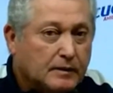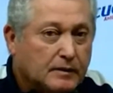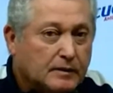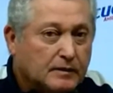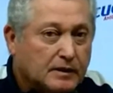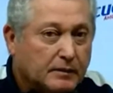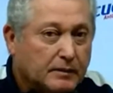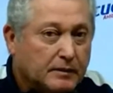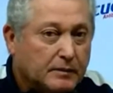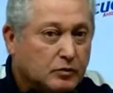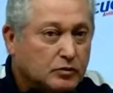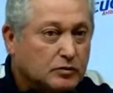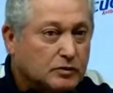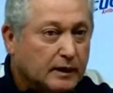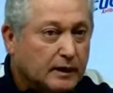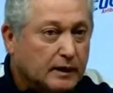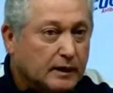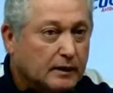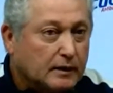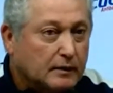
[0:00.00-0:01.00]
Sabemos
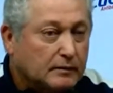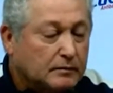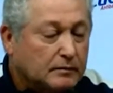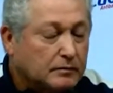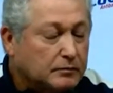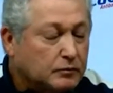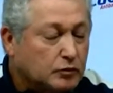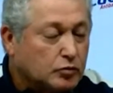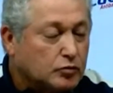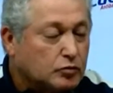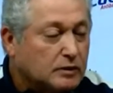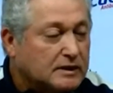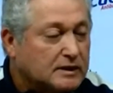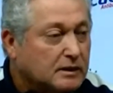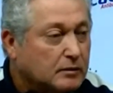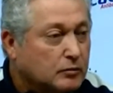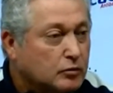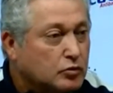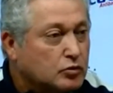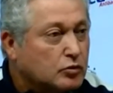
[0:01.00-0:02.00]
que nos
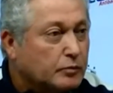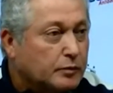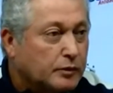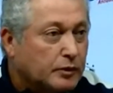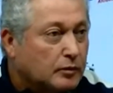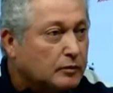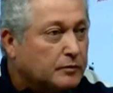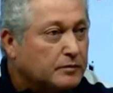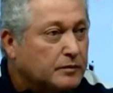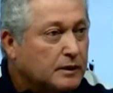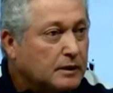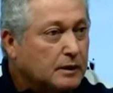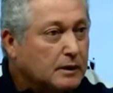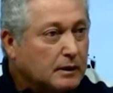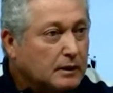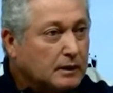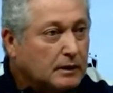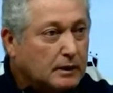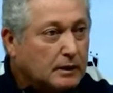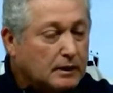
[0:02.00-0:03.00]
cuesta mucho, pero
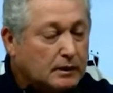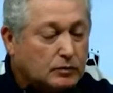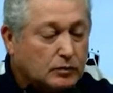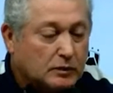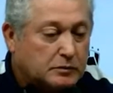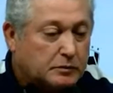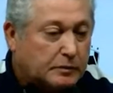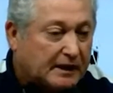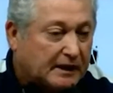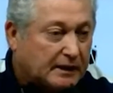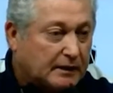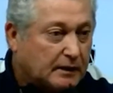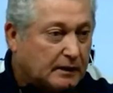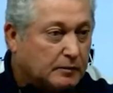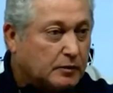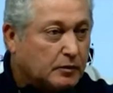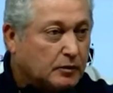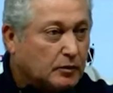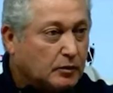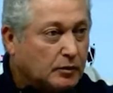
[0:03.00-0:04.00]
esto es parte a lo
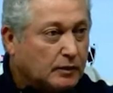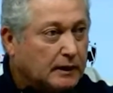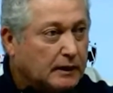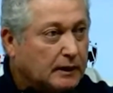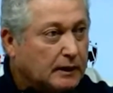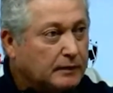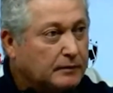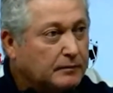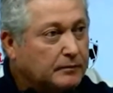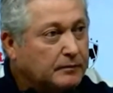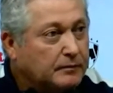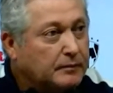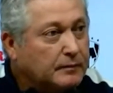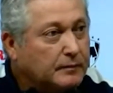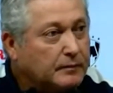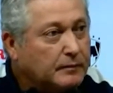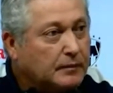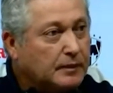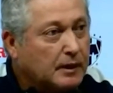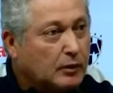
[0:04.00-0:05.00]
mejor de,
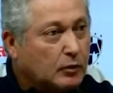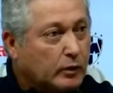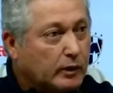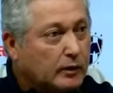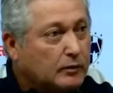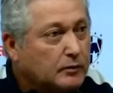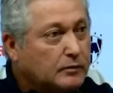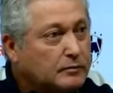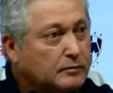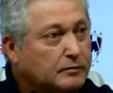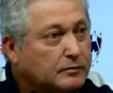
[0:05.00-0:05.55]
del juego.